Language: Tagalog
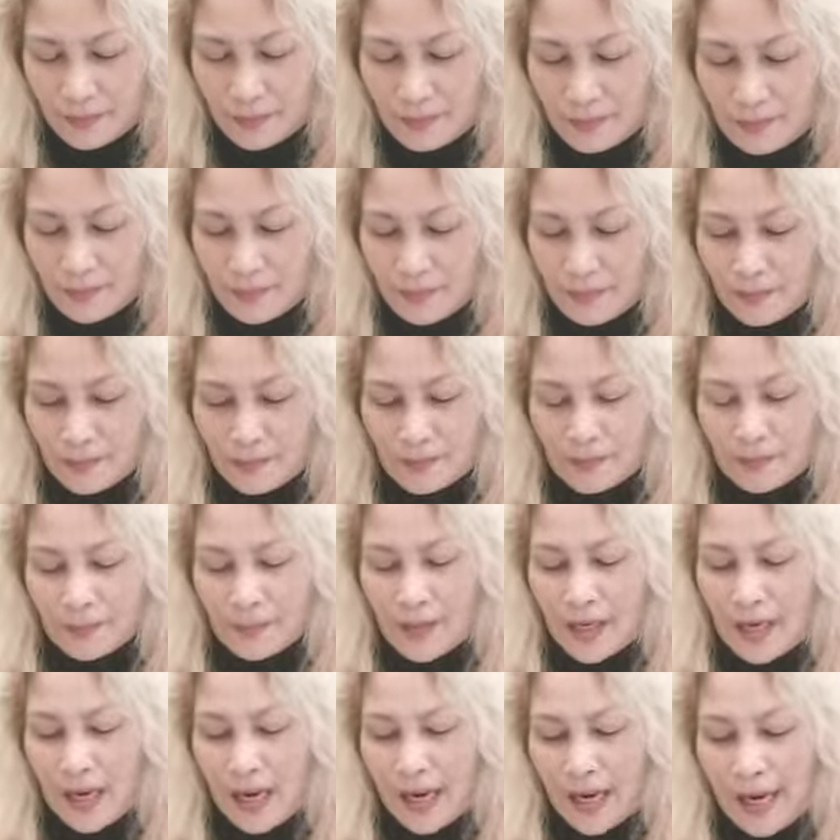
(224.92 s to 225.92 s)

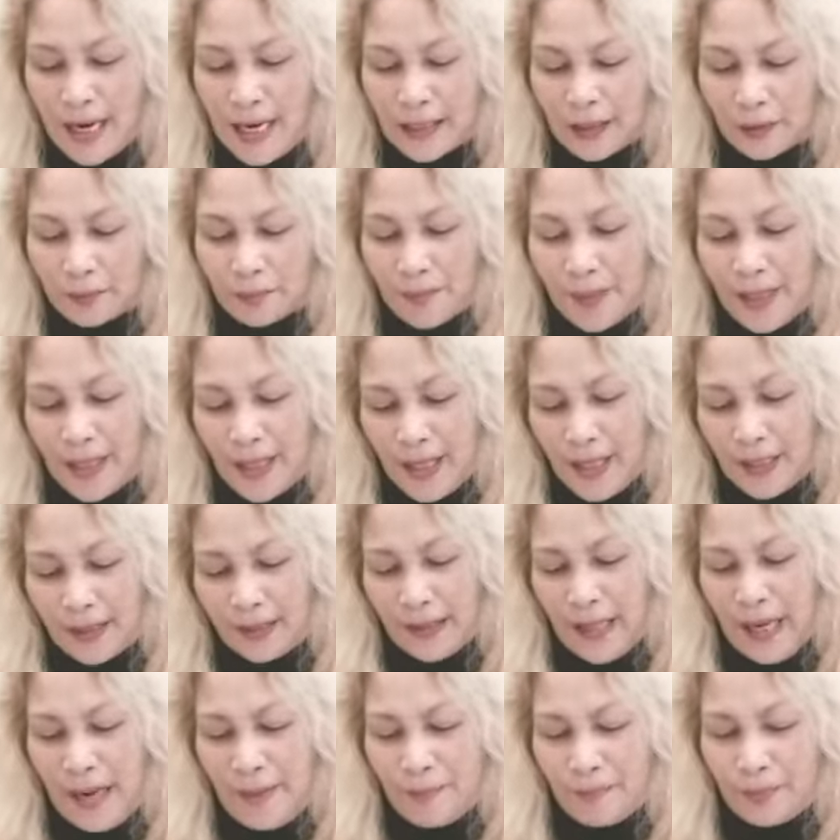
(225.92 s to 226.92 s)
RM 100,000. At
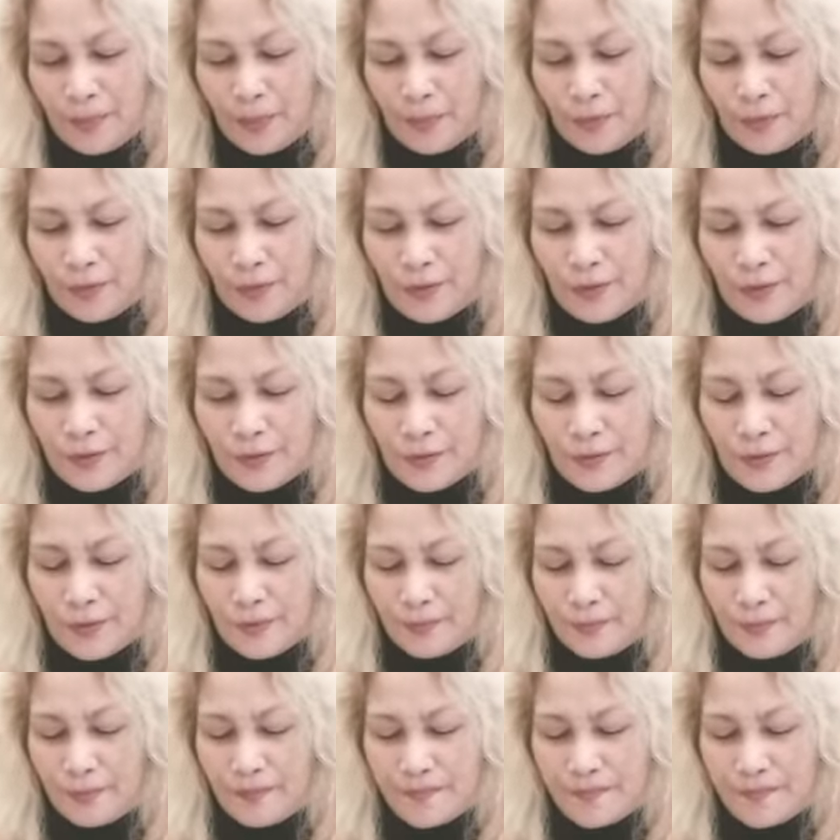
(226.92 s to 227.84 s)
pagkatapos,